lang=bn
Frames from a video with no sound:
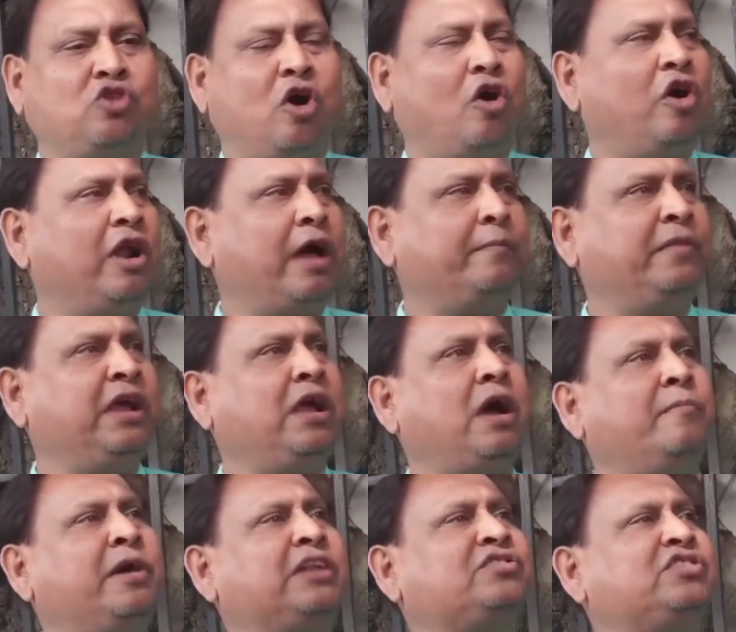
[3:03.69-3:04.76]
তখন আমি
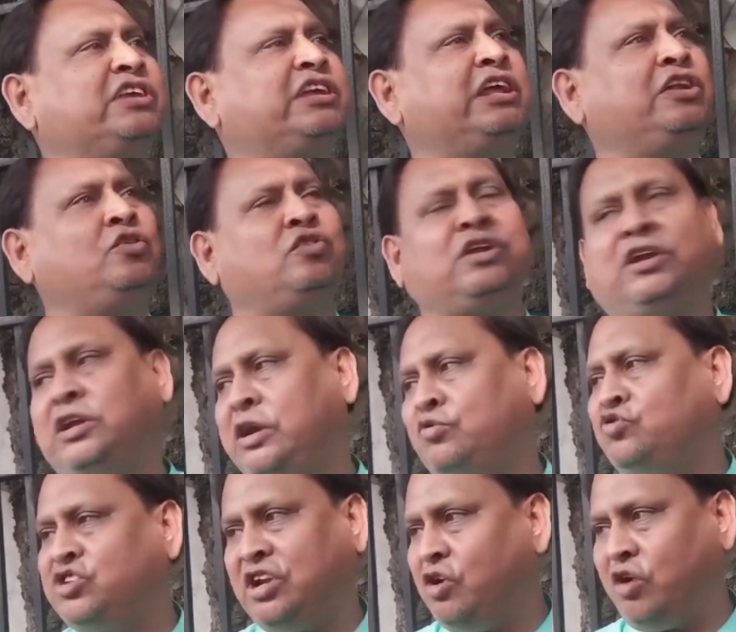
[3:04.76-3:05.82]
আমার সিকিউরিটি
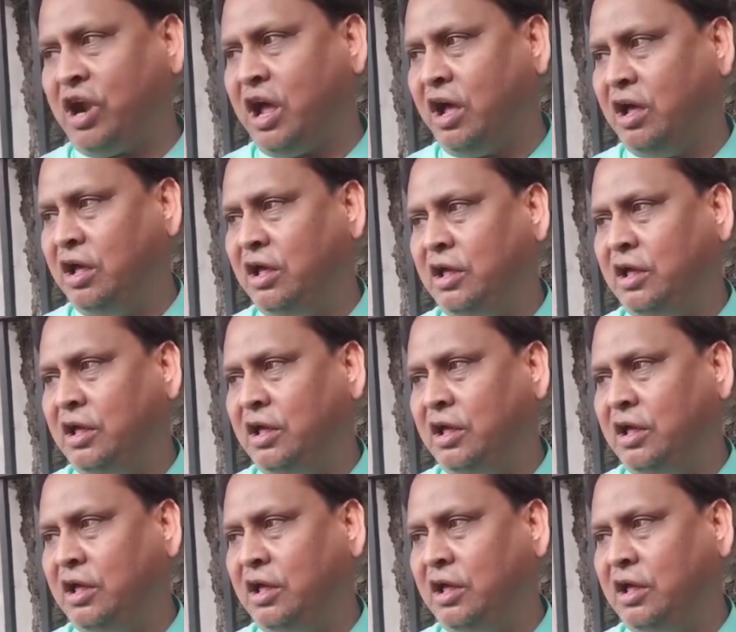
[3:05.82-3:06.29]
কেউ ছিল না